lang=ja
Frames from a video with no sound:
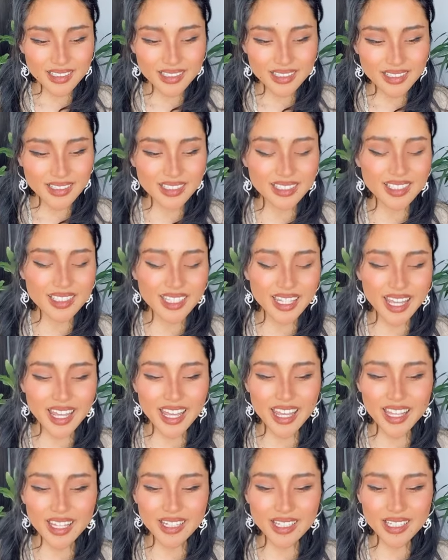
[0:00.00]
そし
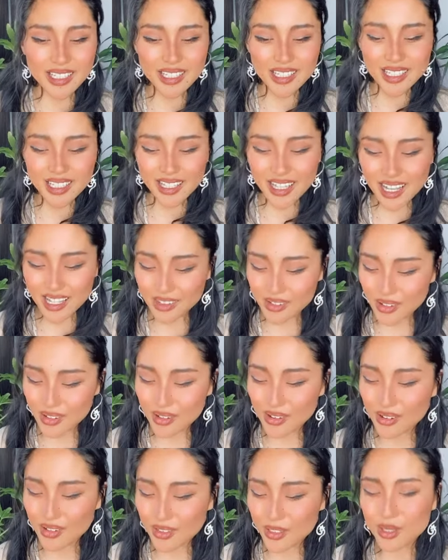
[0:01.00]
てあ
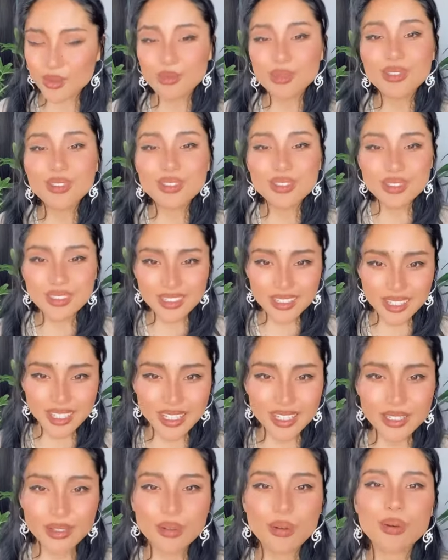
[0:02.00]
のスムース
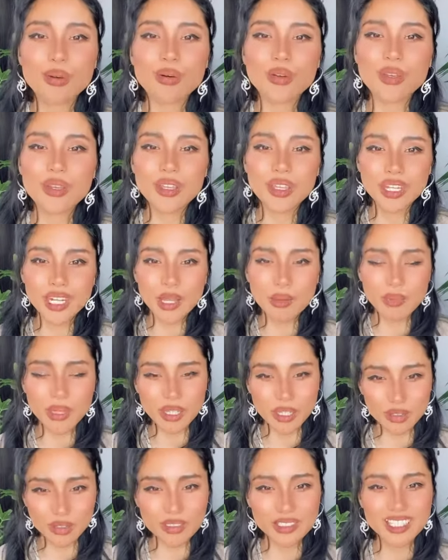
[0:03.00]
にこういうひらめ
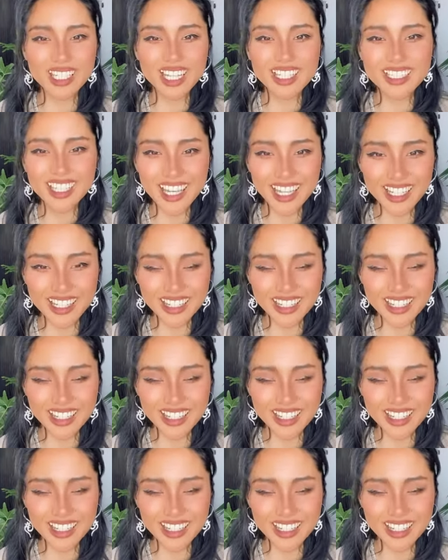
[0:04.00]
きをくださいっ